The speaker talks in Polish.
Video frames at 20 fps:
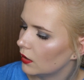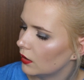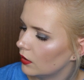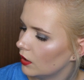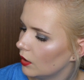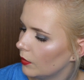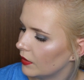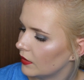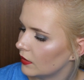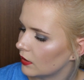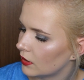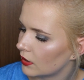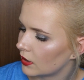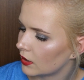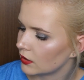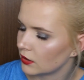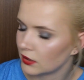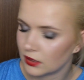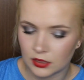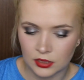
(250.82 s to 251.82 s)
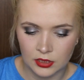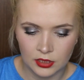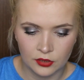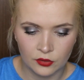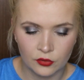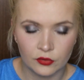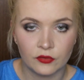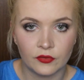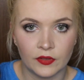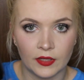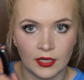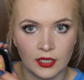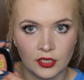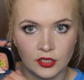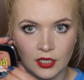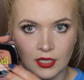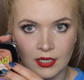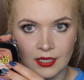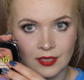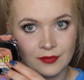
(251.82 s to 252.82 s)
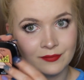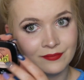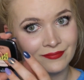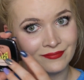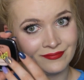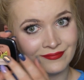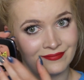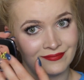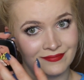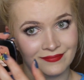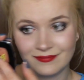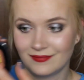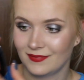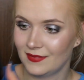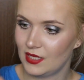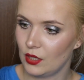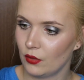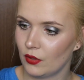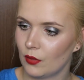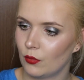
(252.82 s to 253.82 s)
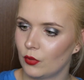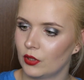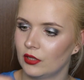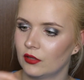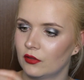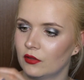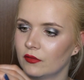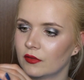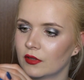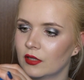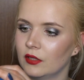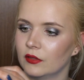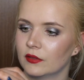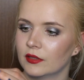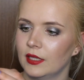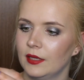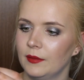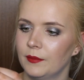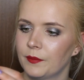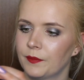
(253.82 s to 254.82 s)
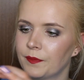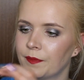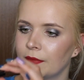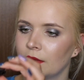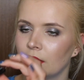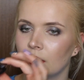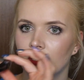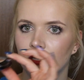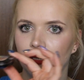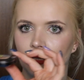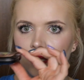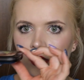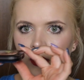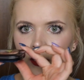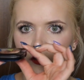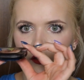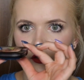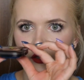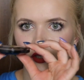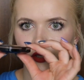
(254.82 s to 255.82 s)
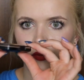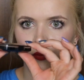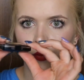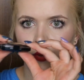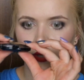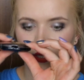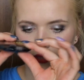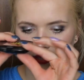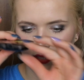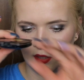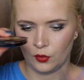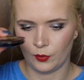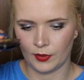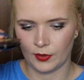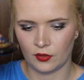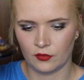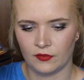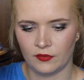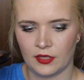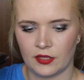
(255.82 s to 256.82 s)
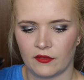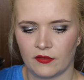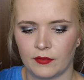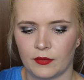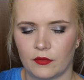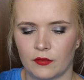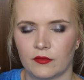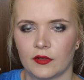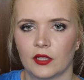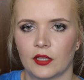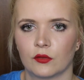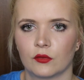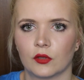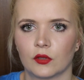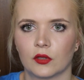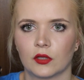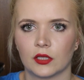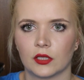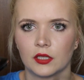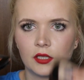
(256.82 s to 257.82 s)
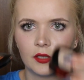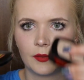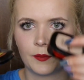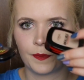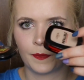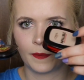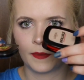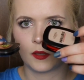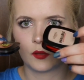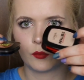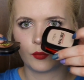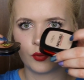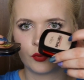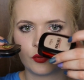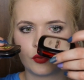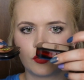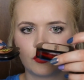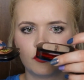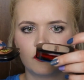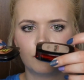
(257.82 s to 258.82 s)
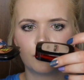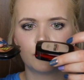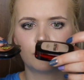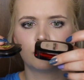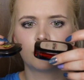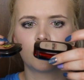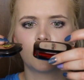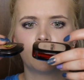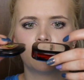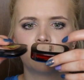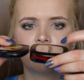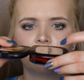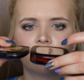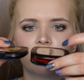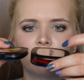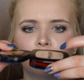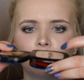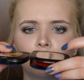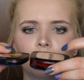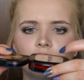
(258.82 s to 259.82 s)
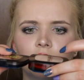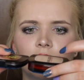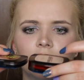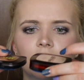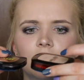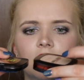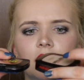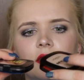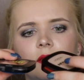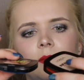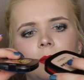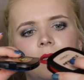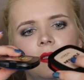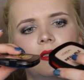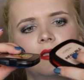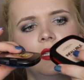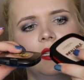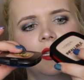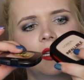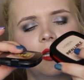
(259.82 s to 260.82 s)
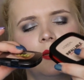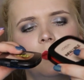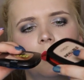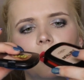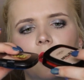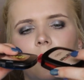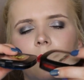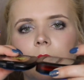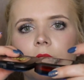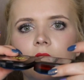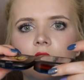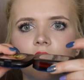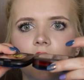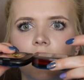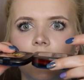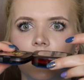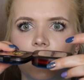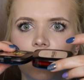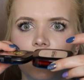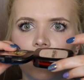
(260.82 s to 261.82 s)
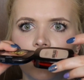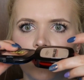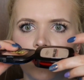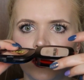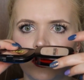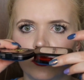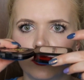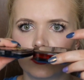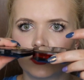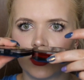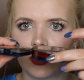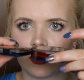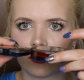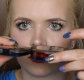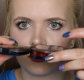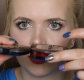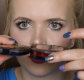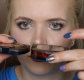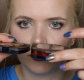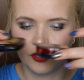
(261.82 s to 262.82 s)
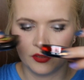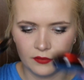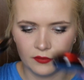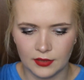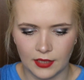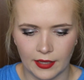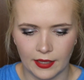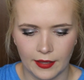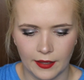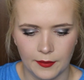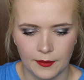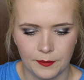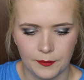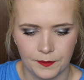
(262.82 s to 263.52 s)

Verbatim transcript: Nie będę na razie też tego otwierać, ale całkiem ładnie to wygląda. Takie dość płaskie opakowanie w porównaniu do tych pudrów, bo tutaj pewnie w pudrze jeszcze jest pędzelek albo gąbeczka i lusterko, tak mi się wydaje.